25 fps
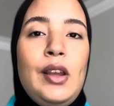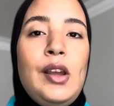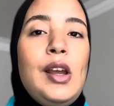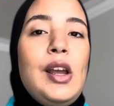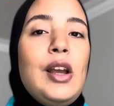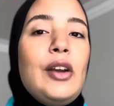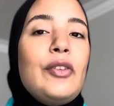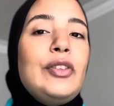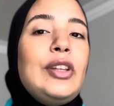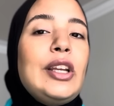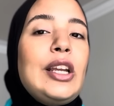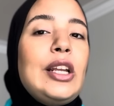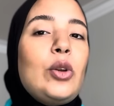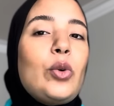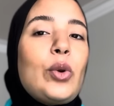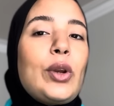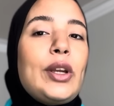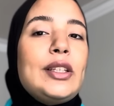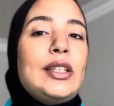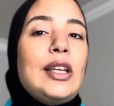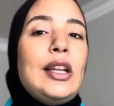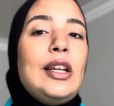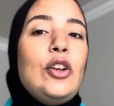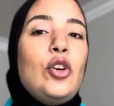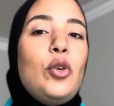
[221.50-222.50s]
في ديك
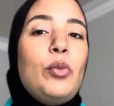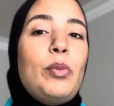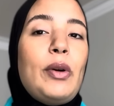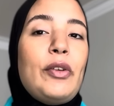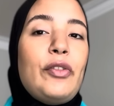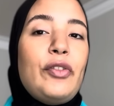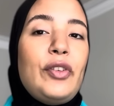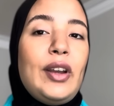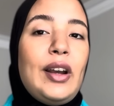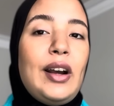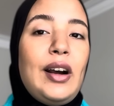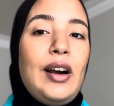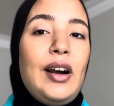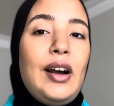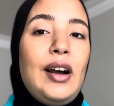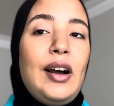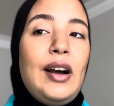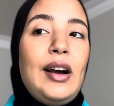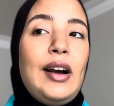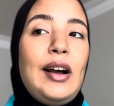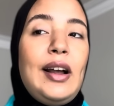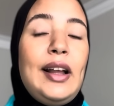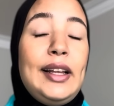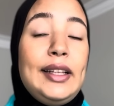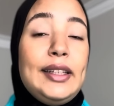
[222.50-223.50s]
الوقيته اللي هما
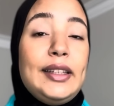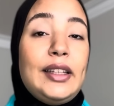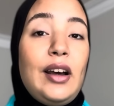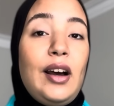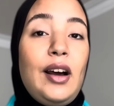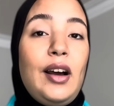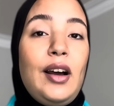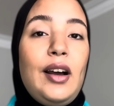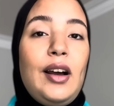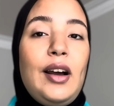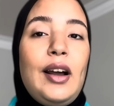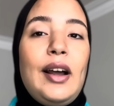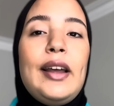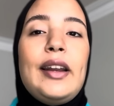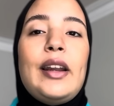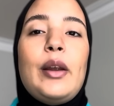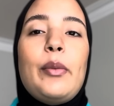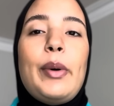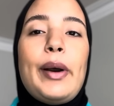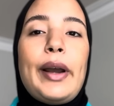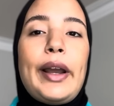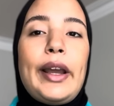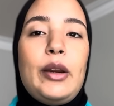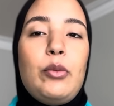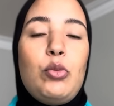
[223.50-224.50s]
فيها عندها انا
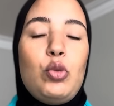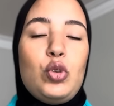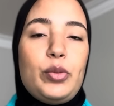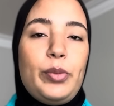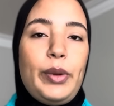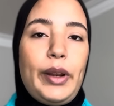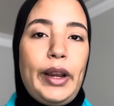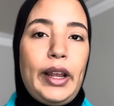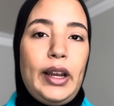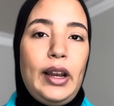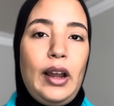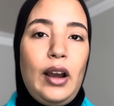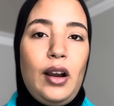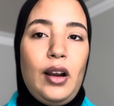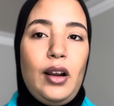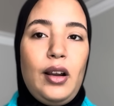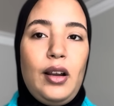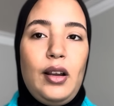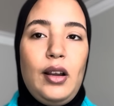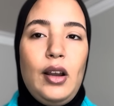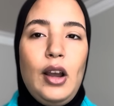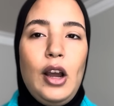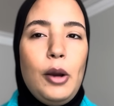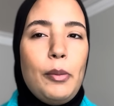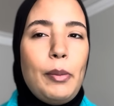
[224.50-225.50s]
باغي نموت بالخلعه
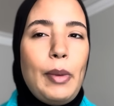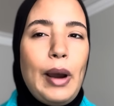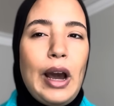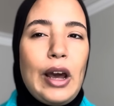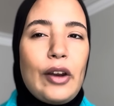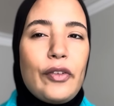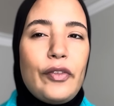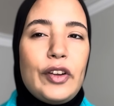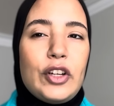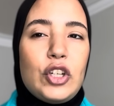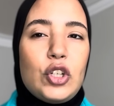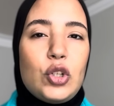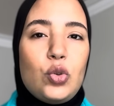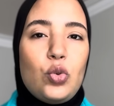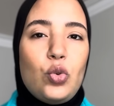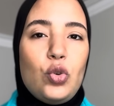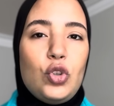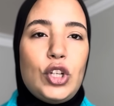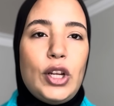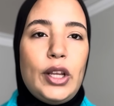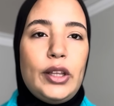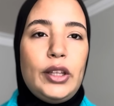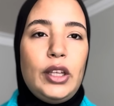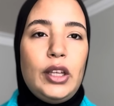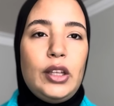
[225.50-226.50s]
ما عارفاش شنو
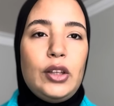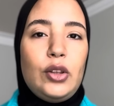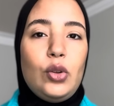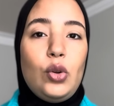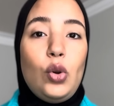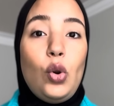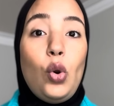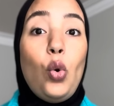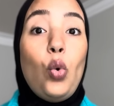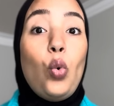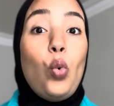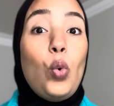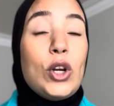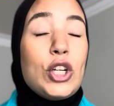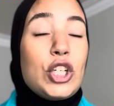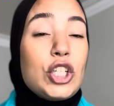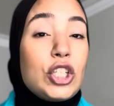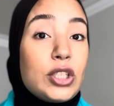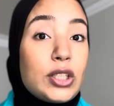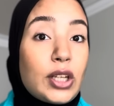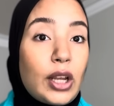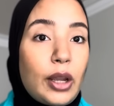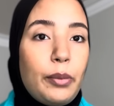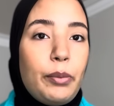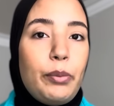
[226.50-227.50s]
جديد واش
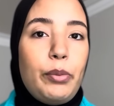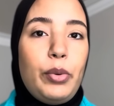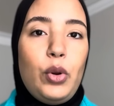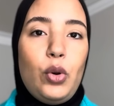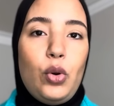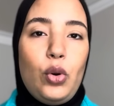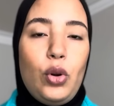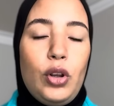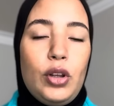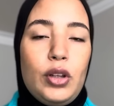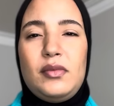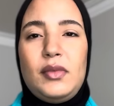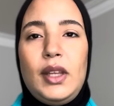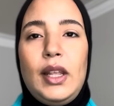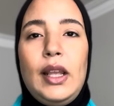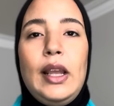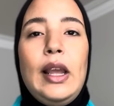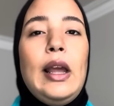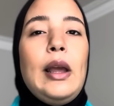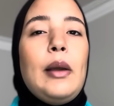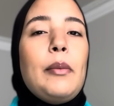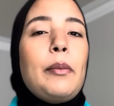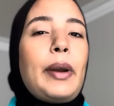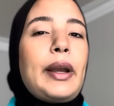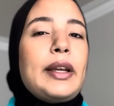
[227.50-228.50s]
تقبلوه
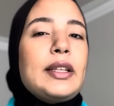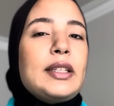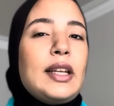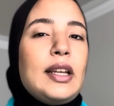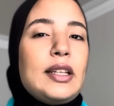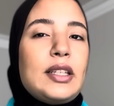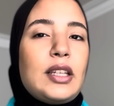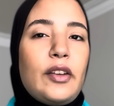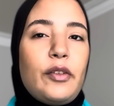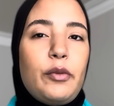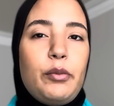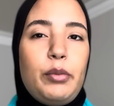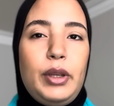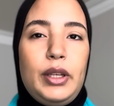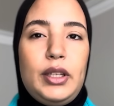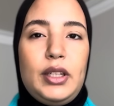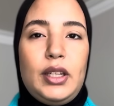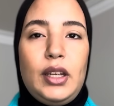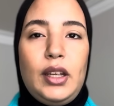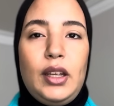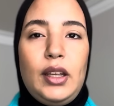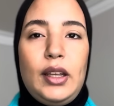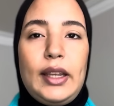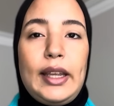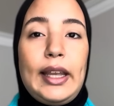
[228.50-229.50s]
بقيت جالسه في
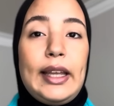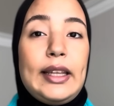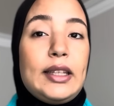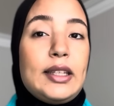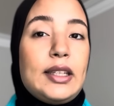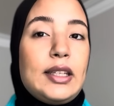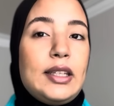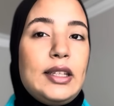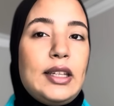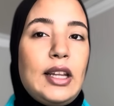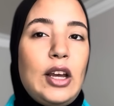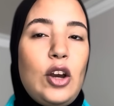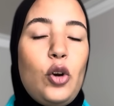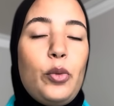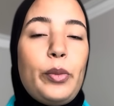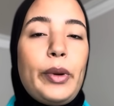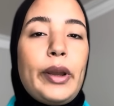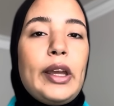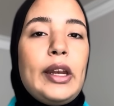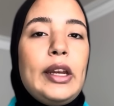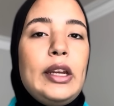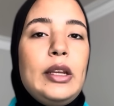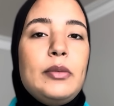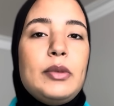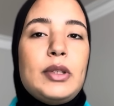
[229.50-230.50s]
بيتي كنتسناهم
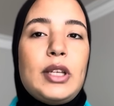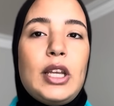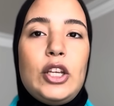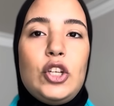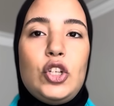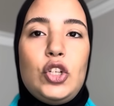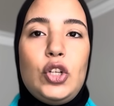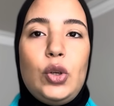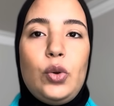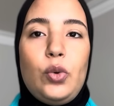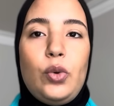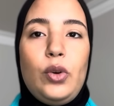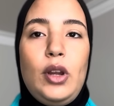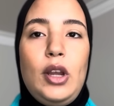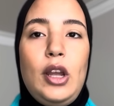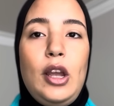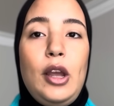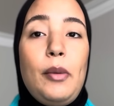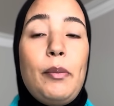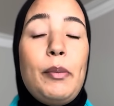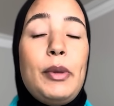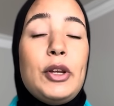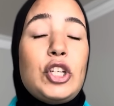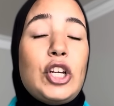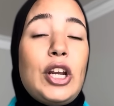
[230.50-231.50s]
غير امتى يجيو
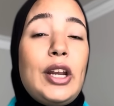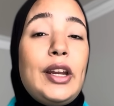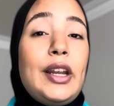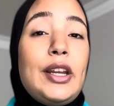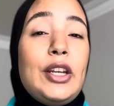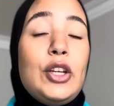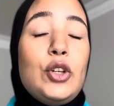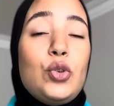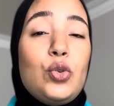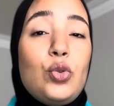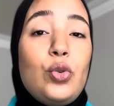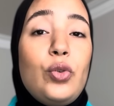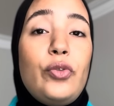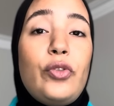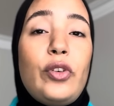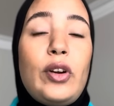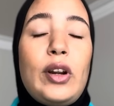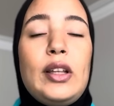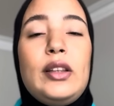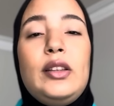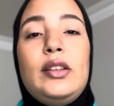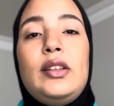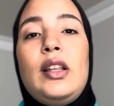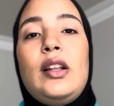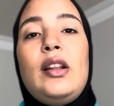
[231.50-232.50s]
باش انني نشوف
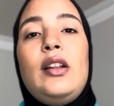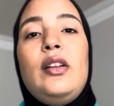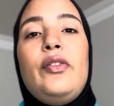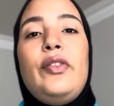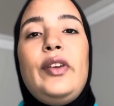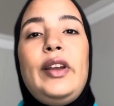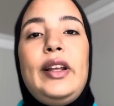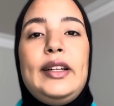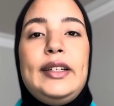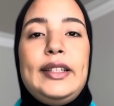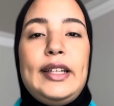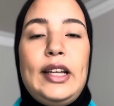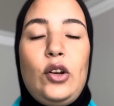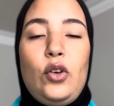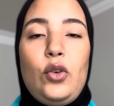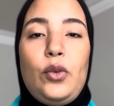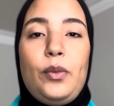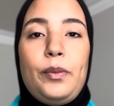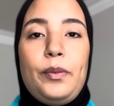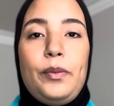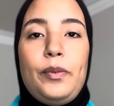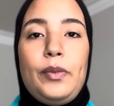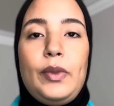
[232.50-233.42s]
رده الفعل ديالهم